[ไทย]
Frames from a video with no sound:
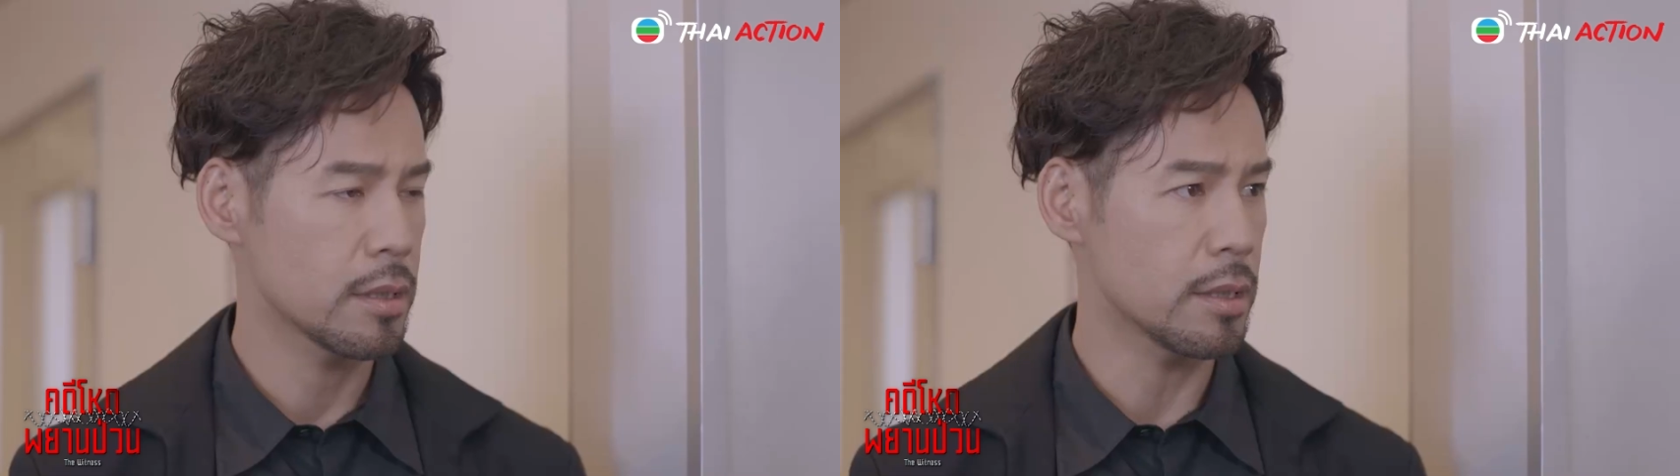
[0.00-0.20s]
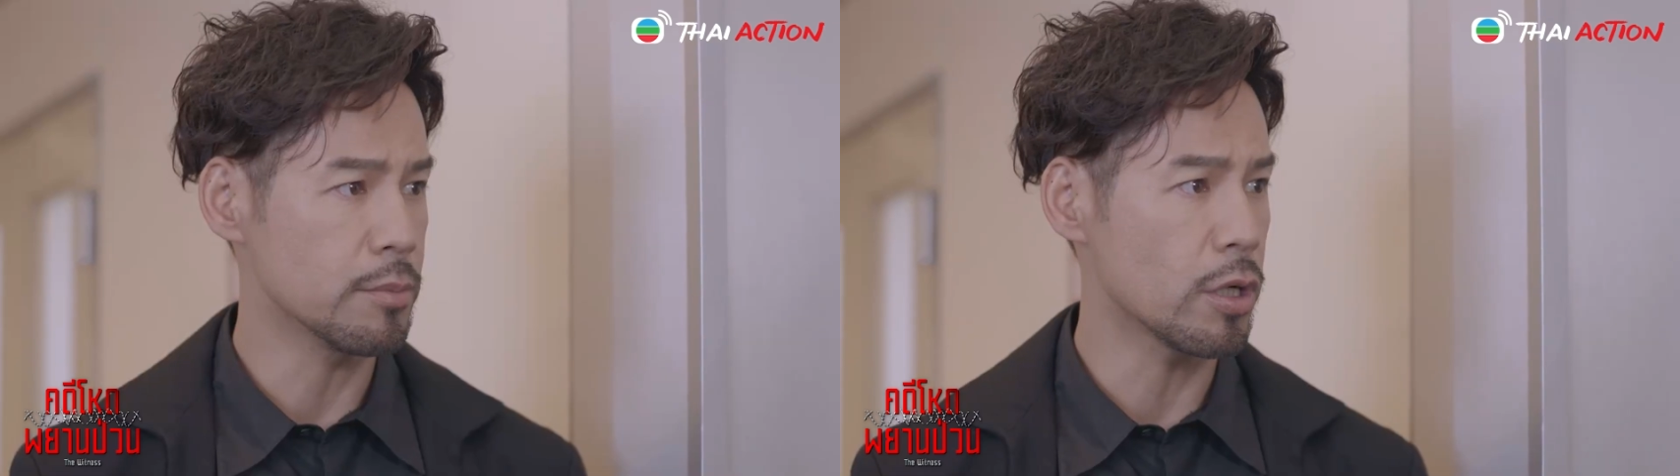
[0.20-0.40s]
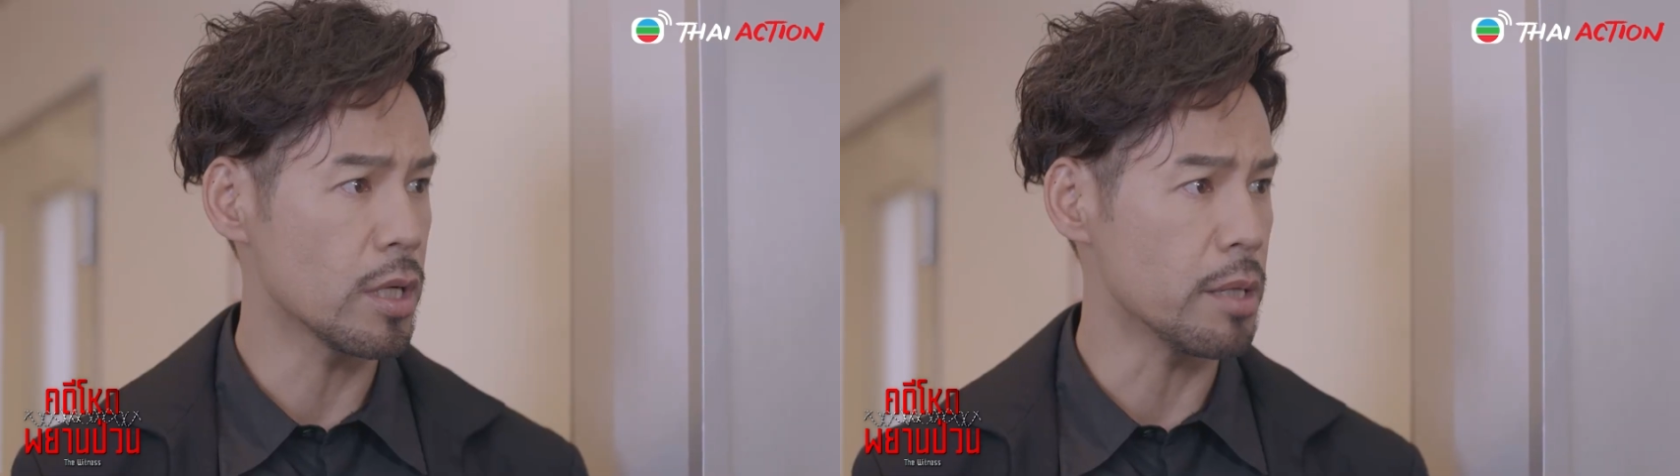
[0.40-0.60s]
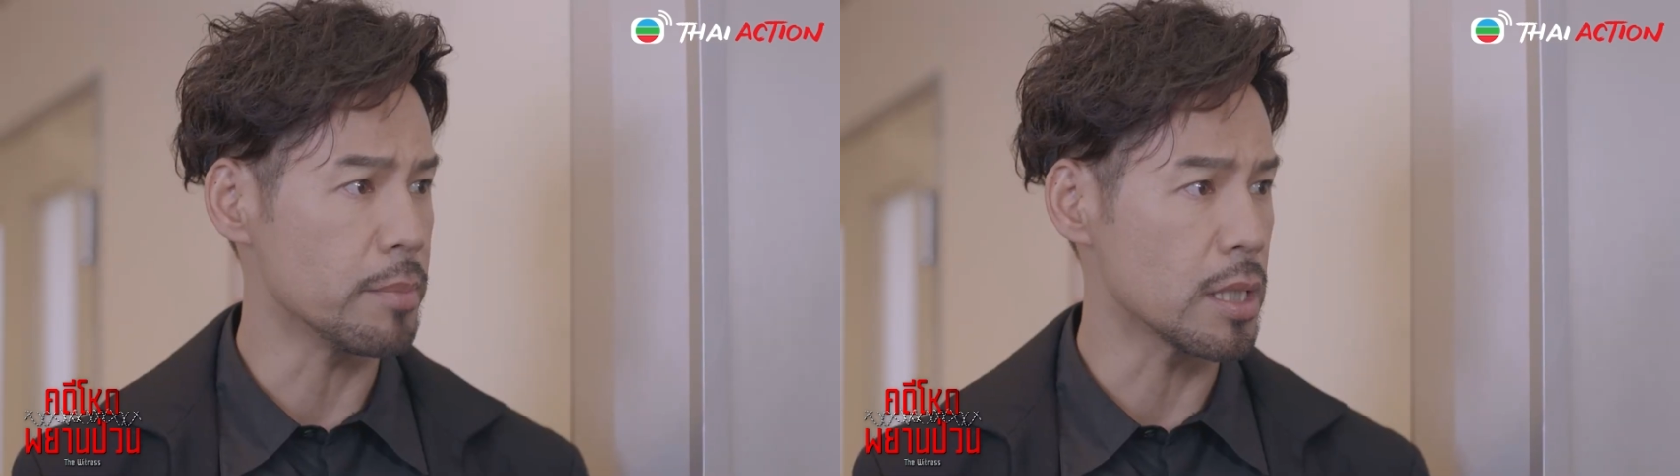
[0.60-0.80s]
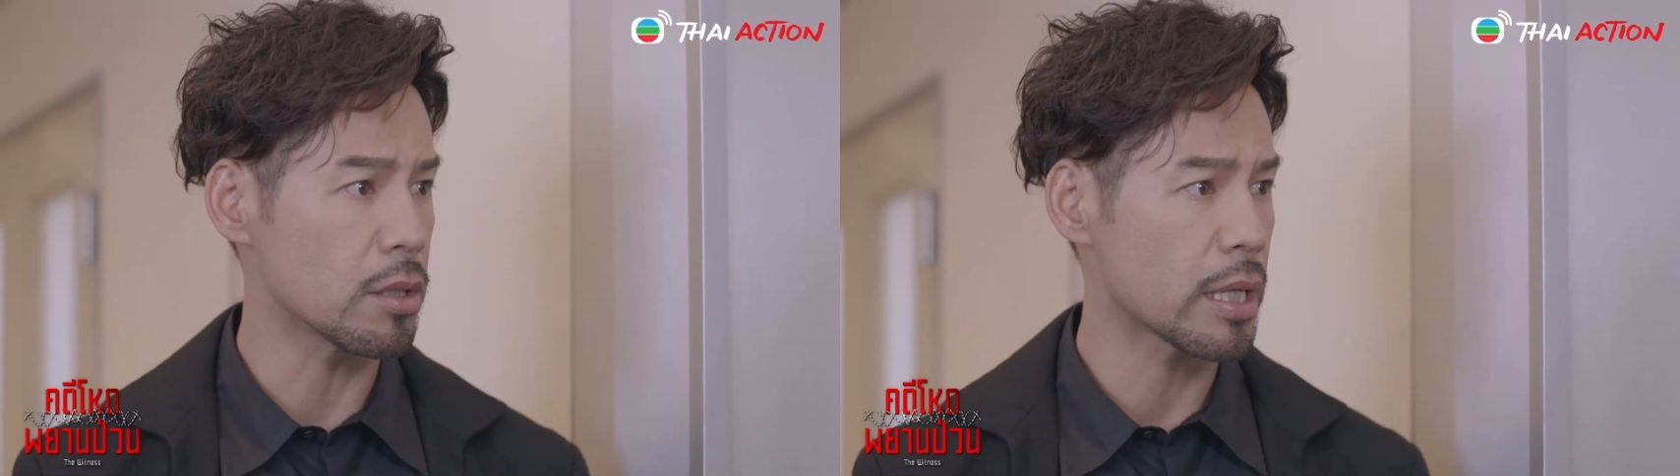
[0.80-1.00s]
แบบนี้แปลว่า
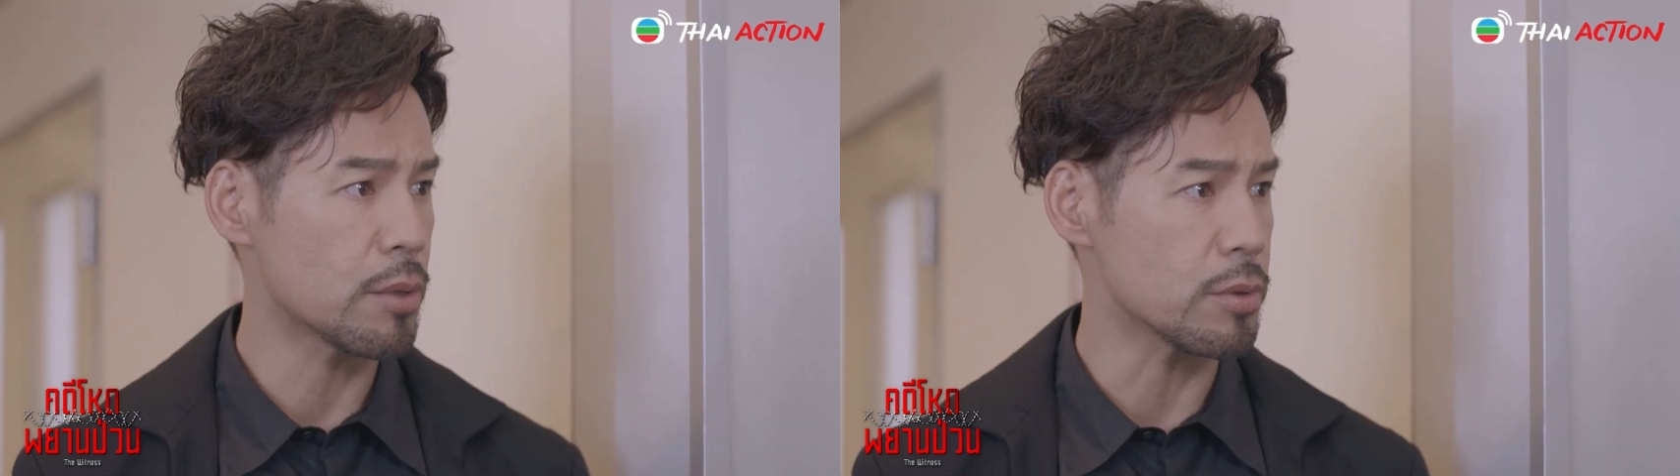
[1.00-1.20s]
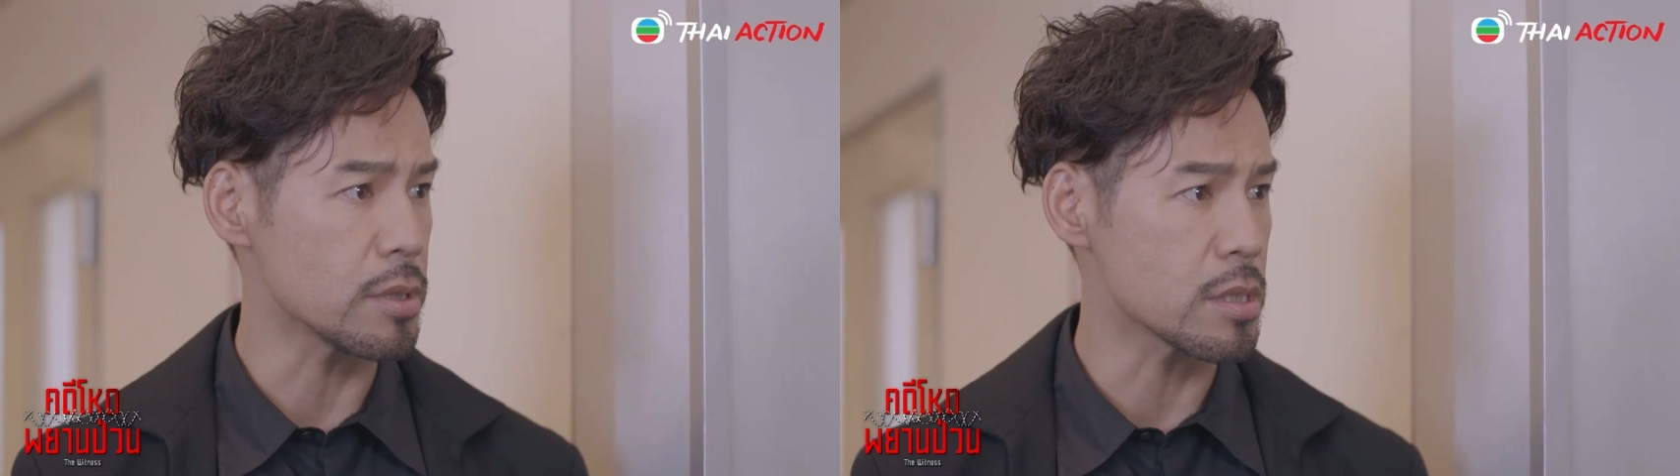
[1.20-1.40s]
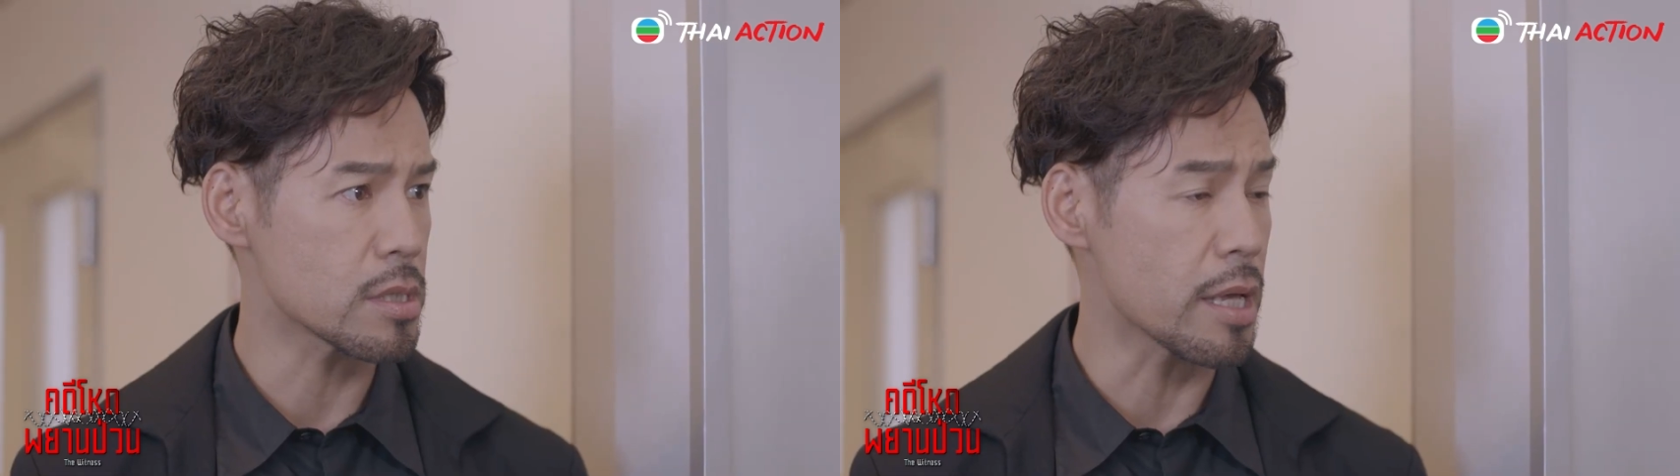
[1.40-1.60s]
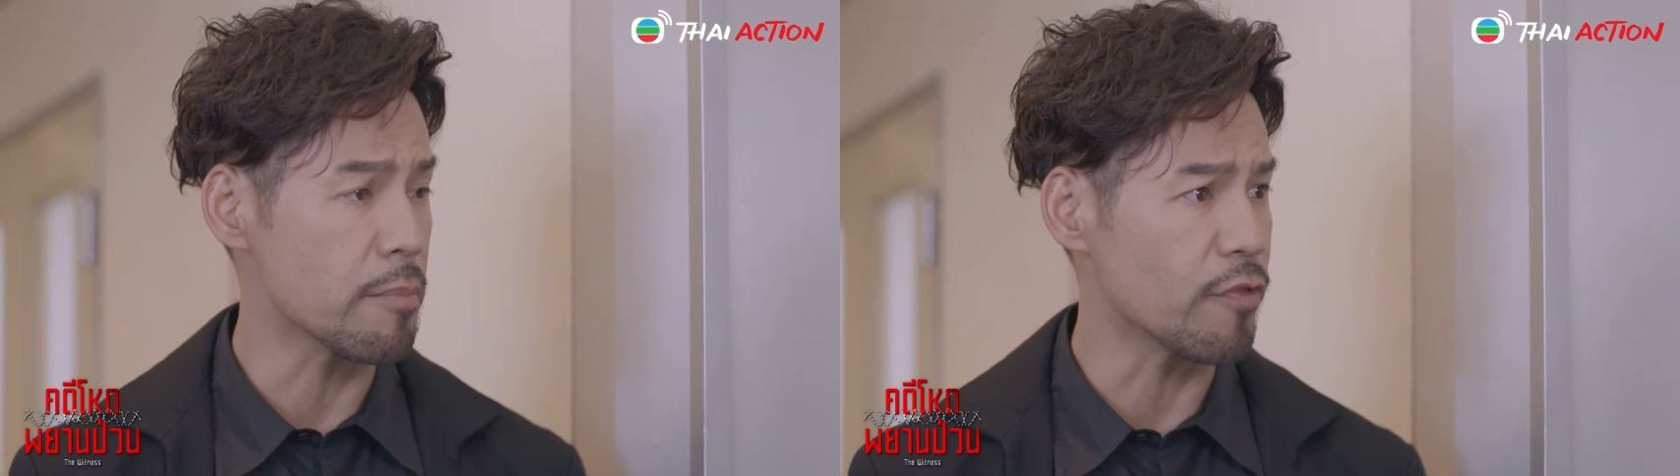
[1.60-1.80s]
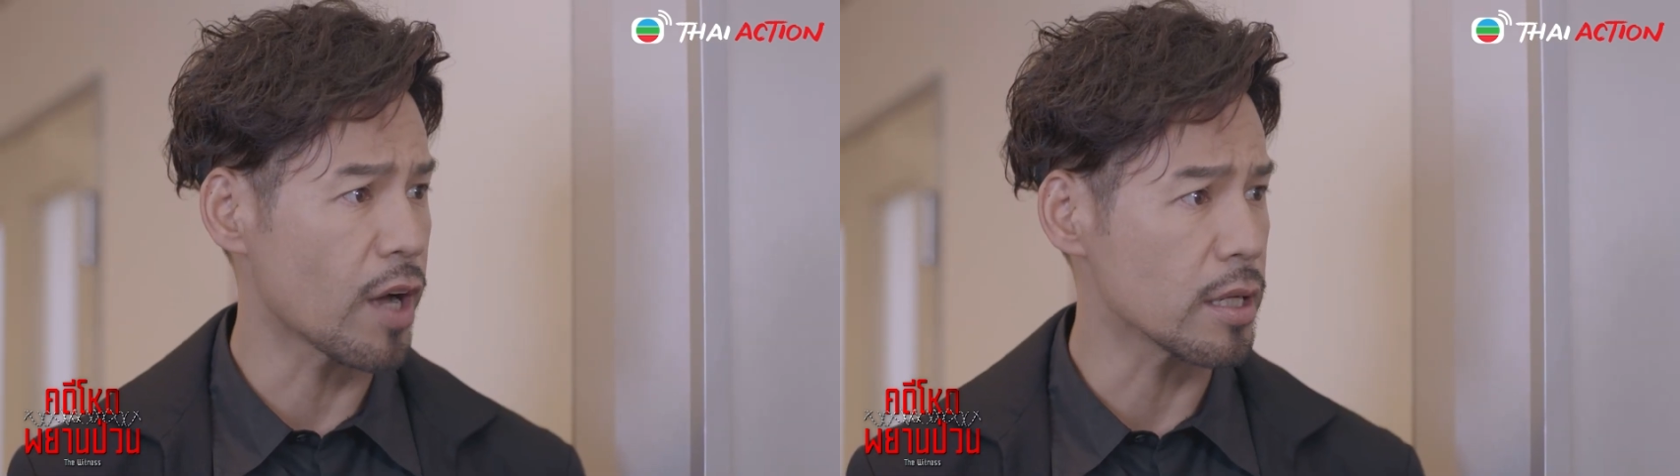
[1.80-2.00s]
แก อาจจะ
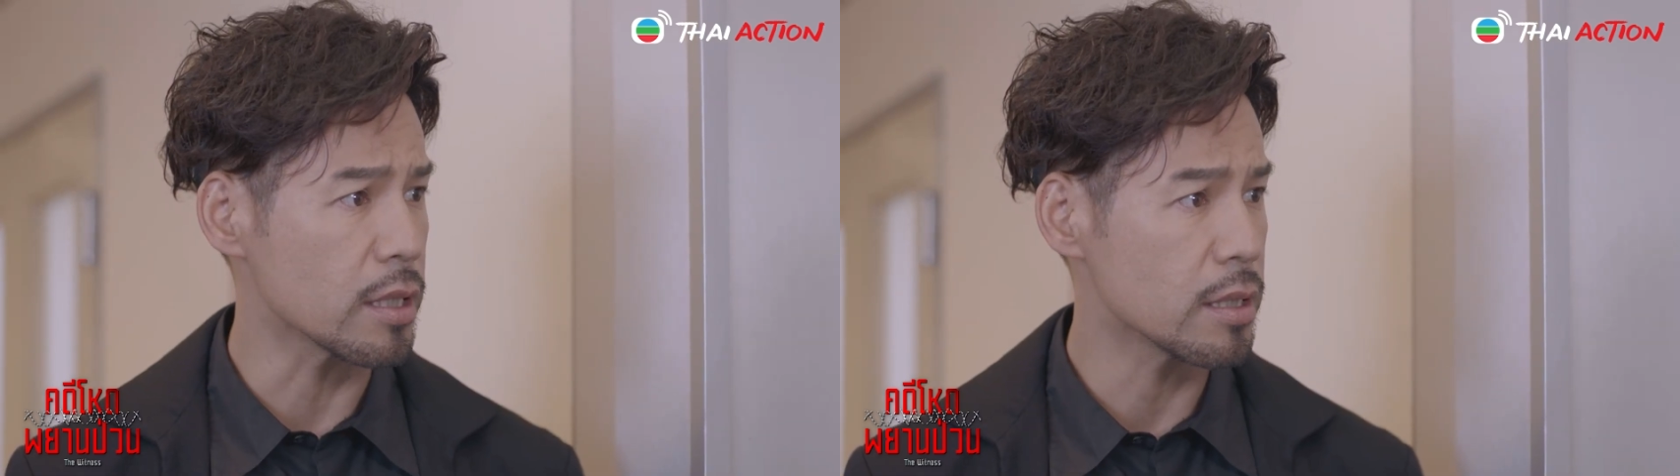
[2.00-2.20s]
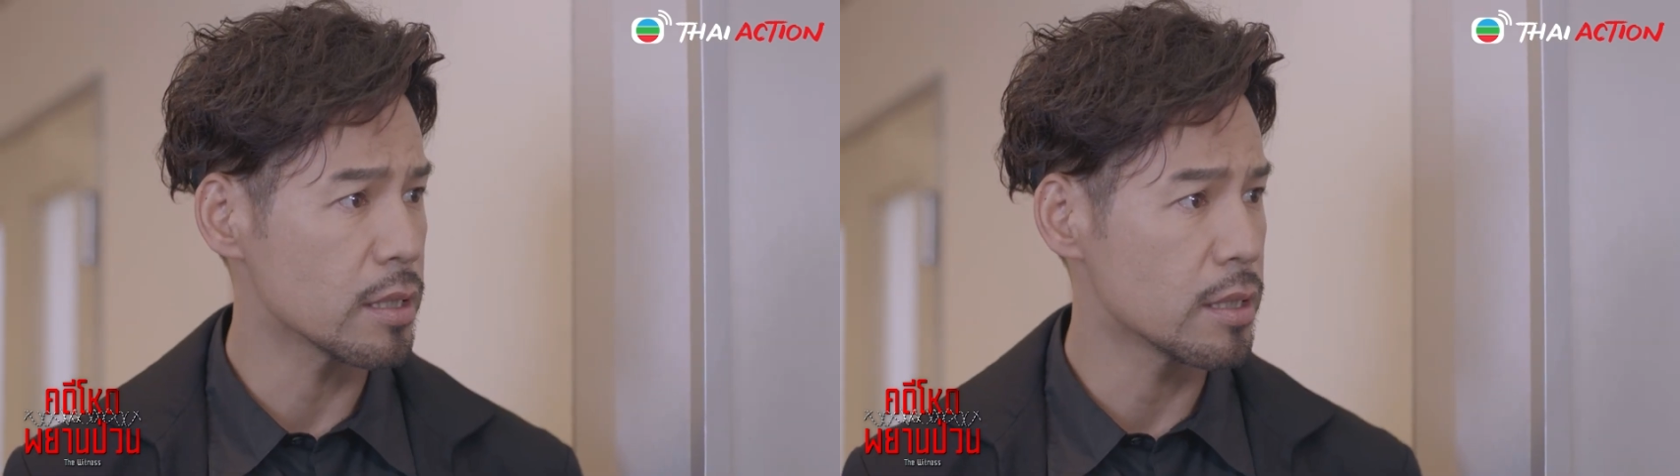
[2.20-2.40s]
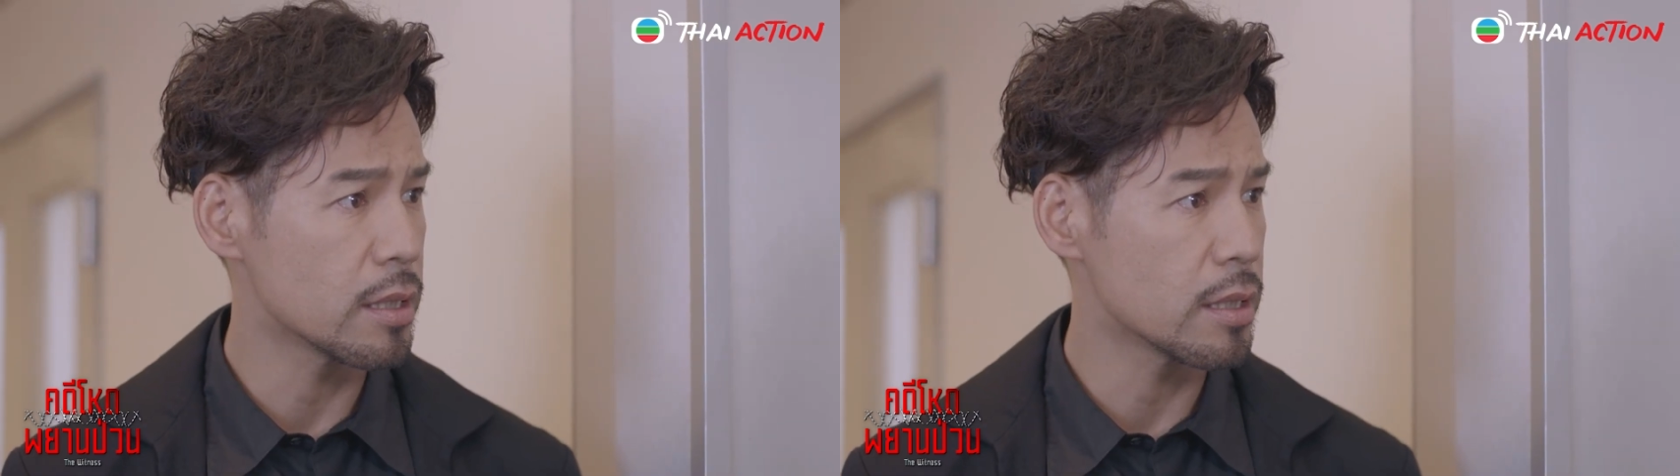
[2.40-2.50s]
ไม่ฟื้นขึ้นมา